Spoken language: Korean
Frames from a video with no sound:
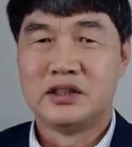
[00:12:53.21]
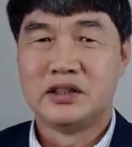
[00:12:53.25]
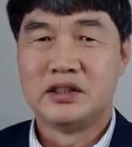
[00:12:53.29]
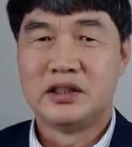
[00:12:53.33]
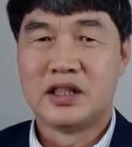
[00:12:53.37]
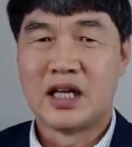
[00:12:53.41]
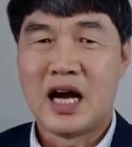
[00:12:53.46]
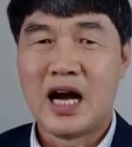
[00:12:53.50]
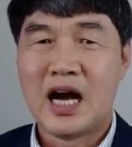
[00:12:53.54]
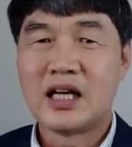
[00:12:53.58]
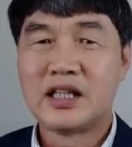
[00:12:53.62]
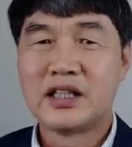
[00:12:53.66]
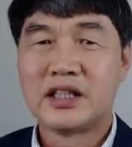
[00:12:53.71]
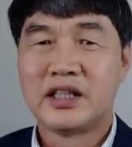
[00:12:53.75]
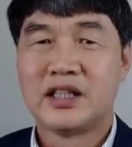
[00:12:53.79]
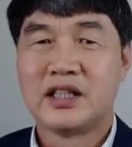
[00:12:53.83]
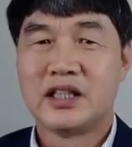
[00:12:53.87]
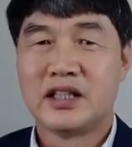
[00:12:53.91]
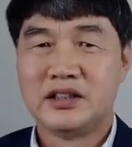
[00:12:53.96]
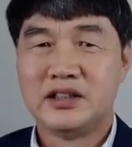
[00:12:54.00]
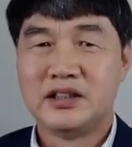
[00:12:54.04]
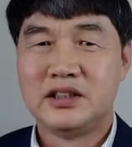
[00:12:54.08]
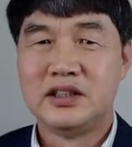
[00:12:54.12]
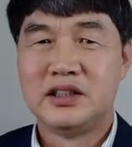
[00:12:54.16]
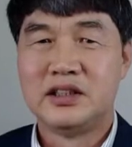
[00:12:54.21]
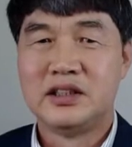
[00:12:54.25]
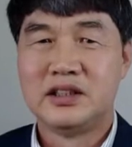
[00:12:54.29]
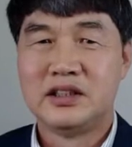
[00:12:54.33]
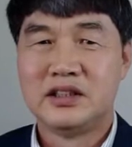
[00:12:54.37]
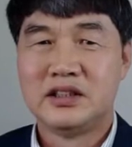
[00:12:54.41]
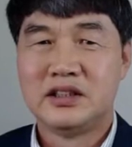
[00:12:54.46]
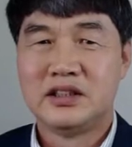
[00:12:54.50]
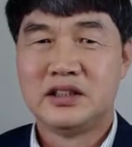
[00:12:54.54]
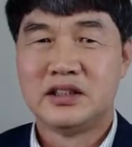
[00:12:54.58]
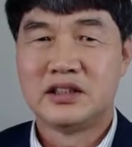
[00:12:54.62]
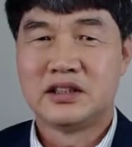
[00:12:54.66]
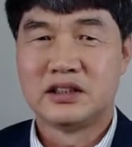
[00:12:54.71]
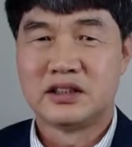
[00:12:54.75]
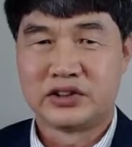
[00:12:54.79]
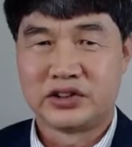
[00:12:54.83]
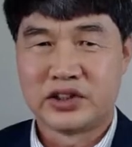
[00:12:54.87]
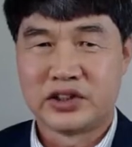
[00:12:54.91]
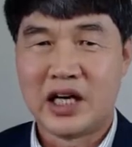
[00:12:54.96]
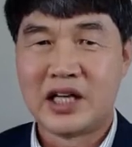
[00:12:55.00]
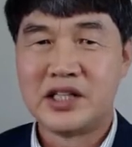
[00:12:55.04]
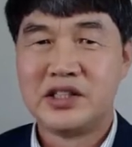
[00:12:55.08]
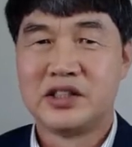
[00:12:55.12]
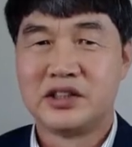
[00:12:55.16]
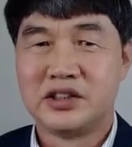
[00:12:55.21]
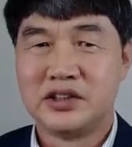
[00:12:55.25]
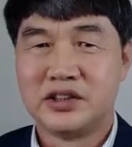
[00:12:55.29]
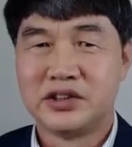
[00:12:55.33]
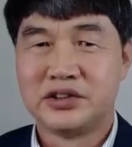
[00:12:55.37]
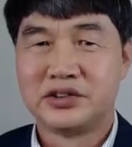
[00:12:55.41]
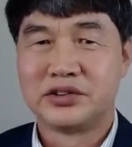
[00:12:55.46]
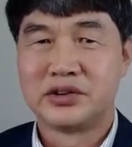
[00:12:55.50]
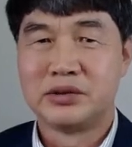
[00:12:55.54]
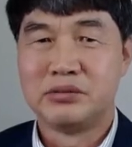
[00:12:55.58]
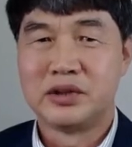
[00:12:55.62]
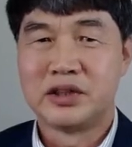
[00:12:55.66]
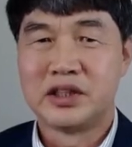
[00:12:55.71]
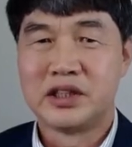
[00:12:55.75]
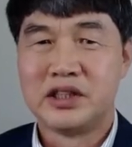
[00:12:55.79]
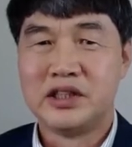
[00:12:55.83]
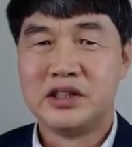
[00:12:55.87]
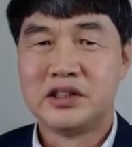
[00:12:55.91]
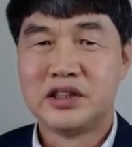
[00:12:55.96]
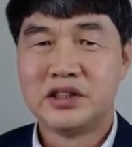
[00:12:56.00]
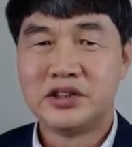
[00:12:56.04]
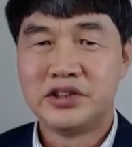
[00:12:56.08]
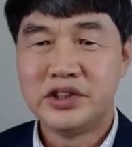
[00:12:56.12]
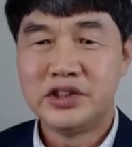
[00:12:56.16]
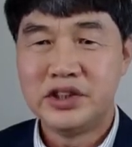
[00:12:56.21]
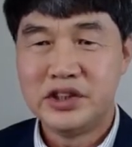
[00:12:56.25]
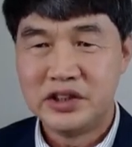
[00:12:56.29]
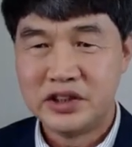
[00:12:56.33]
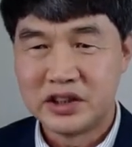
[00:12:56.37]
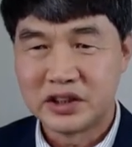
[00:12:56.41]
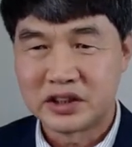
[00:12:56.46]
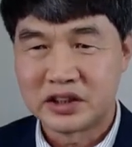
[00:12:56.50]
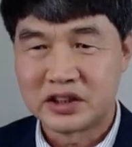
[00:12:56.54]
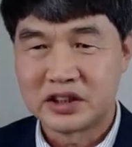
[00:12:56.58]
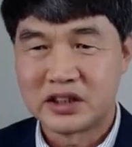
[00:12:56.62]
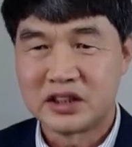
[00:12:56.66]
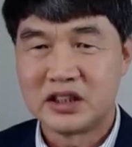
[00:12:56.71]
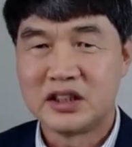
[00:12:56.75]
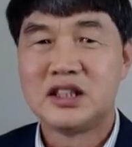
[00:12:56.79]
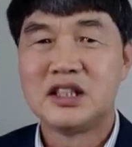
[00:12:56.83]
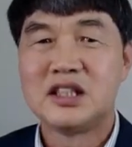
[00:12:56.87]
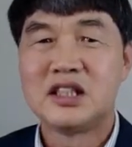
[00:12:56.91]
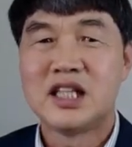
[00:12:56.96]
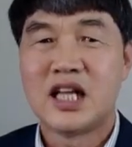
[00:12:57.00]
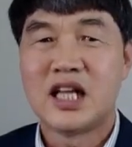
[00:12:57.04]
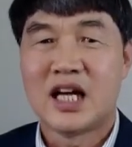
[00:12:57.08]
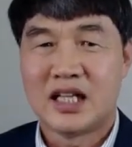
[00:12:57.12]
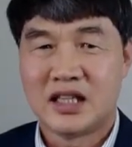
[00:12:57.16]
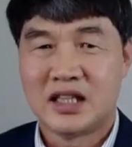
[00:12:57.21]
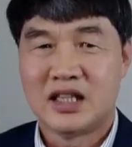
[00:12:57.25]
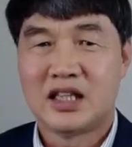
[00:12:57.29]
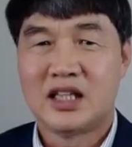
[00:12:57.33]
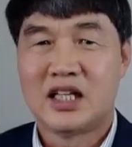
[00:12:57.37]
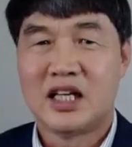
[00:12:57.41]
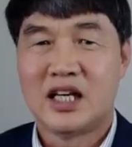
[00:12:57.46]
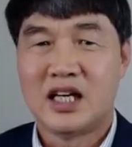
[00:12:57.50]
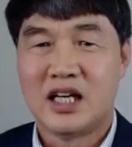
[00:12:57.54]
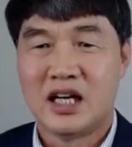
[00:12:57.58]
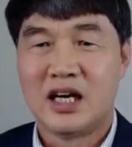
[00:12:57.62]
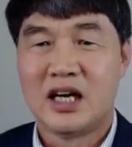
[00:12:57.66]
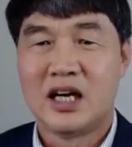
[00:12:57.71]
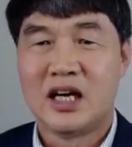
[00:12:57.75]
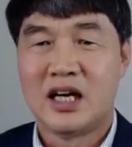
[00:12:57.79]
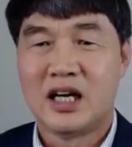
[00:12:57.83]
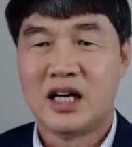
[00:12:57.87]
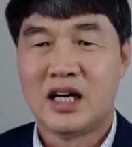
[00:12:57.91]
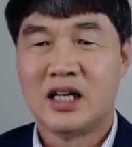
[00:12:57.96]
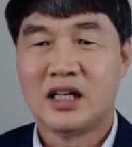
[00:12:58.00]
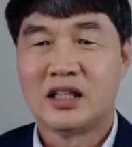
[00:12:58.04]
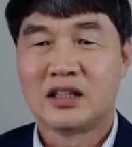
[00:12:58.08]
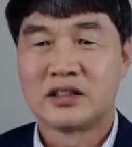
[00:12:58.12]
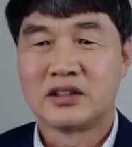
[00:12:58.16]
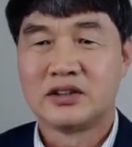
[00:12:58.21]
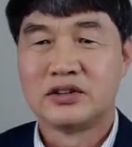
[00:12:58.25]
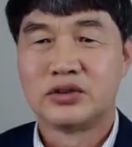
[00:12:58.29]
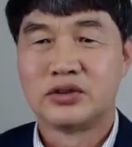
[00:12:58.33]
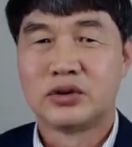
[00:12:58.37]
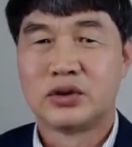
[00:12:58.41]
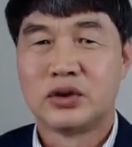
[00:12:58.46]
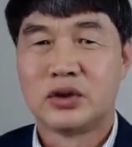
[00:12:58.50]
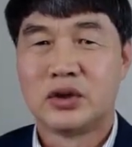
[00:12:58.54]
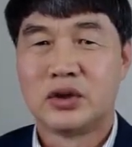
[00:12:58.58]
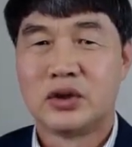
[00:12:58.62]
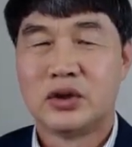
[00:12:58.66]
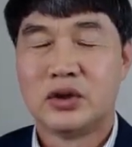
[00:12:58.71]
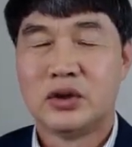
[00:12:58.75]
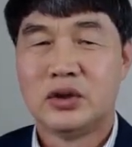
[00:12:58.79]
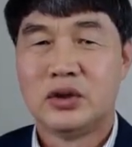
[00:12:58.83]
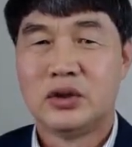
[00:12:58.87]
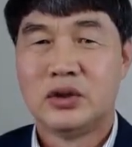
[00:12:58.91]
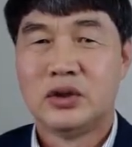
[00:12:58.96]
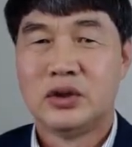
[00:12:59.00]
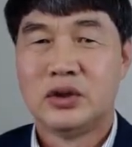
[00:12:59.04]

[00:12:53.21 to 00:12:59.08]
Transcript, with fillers: 한계가 있는 어, 사역이었습니다. 이것이 이제 끝났다. 그죠?